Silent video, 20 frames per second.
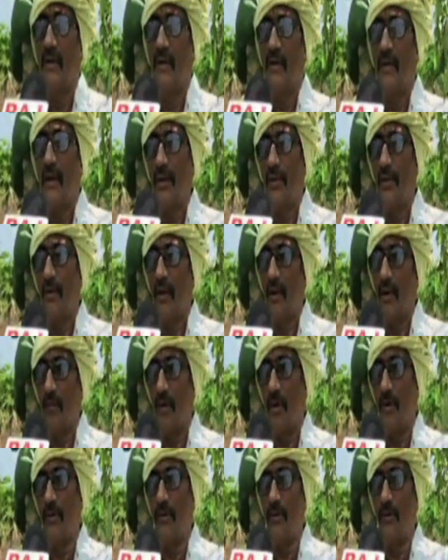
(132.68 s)
అందువలన
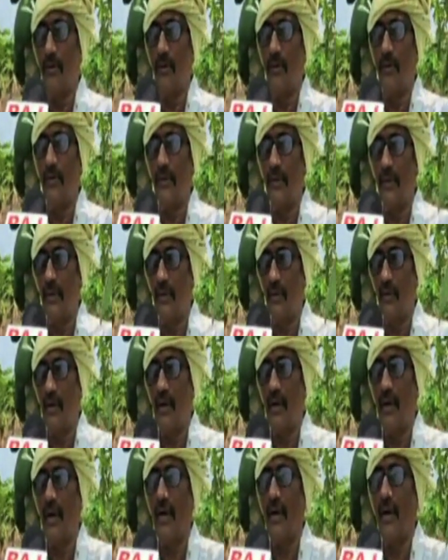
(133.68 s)
మాకు ఈ యొక్క
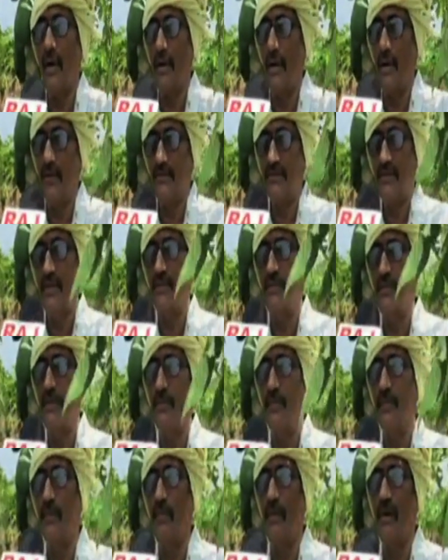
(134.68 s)

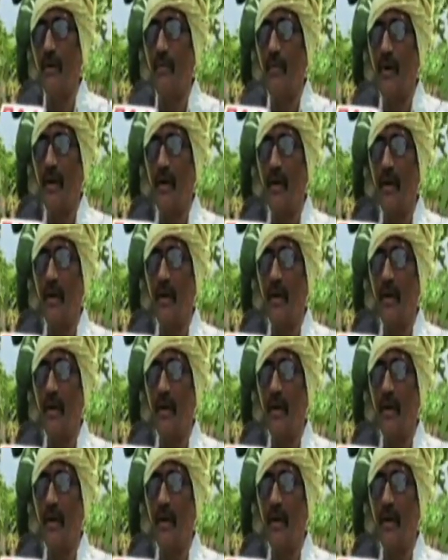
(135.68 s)
సేద్యపు మాకు బాగా